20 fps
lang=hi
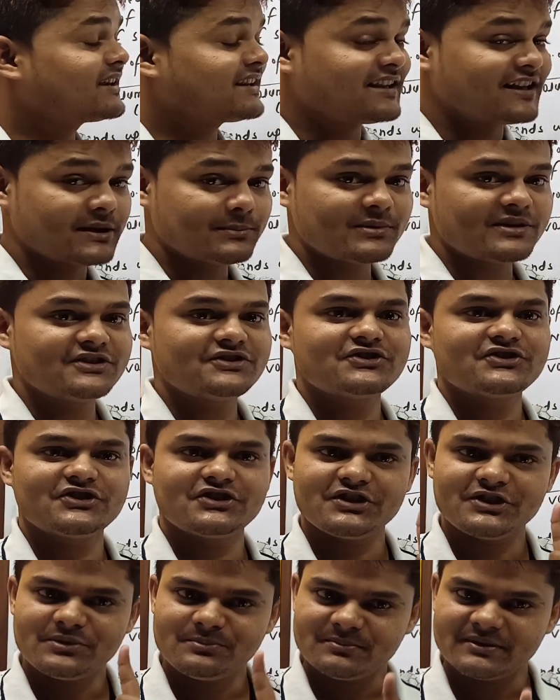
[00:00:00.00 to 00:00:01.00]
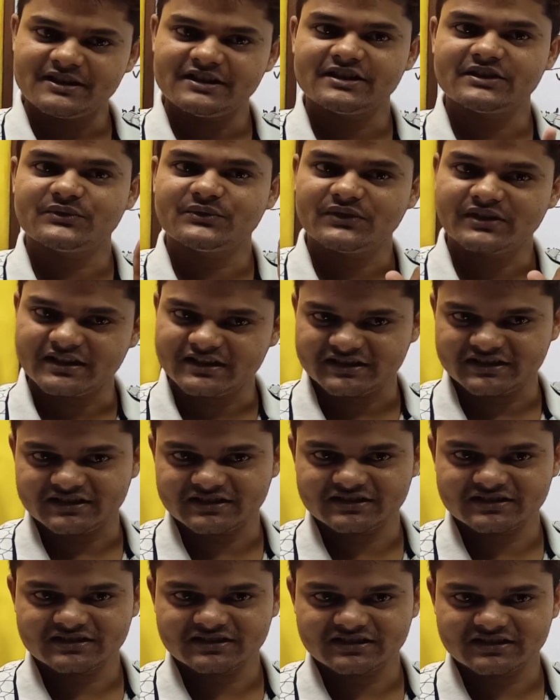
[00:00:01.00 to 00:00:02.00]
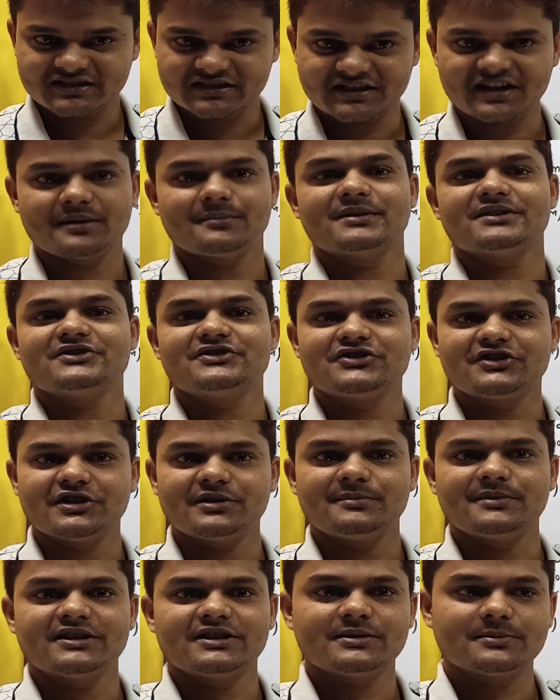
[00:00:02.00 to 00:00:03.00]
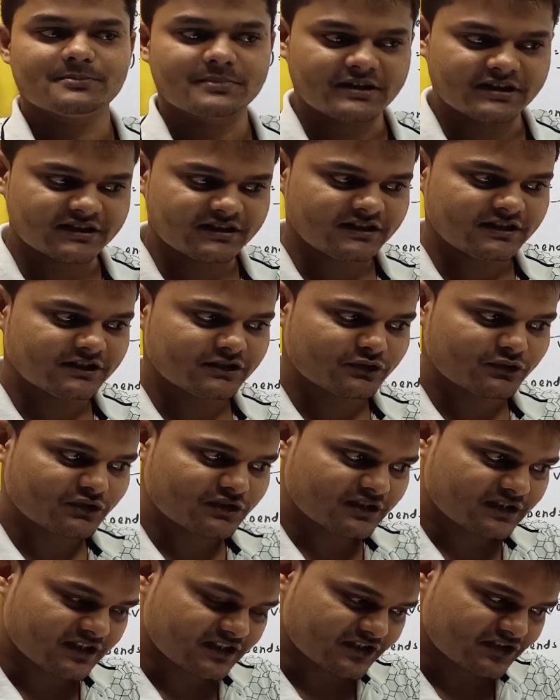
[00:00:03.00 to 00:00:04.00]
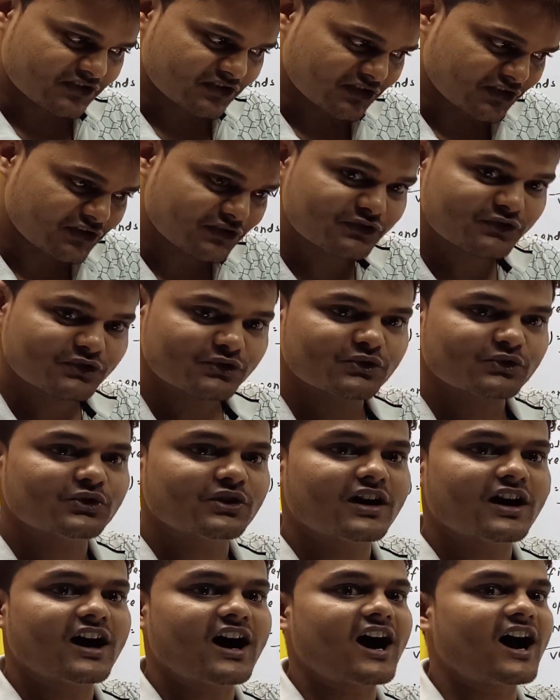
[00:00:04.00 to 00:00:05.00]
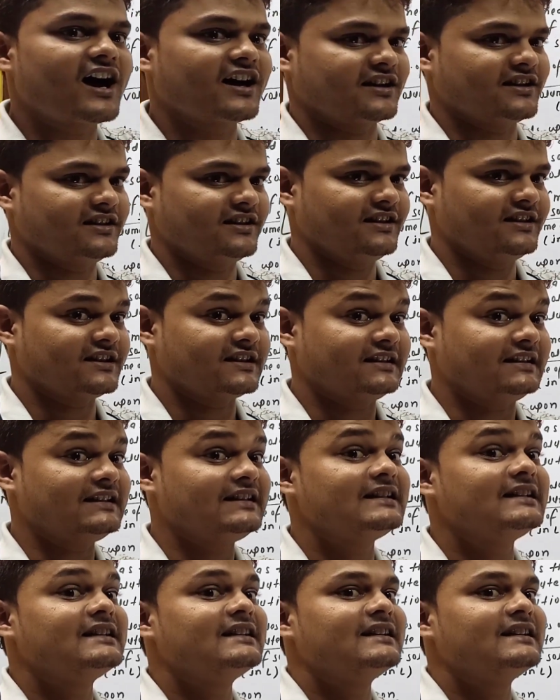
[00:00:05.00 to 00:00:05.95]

केमिस्ट्री विद फन केमिस्ट्री विद फन के सीरीज को आगे लेकर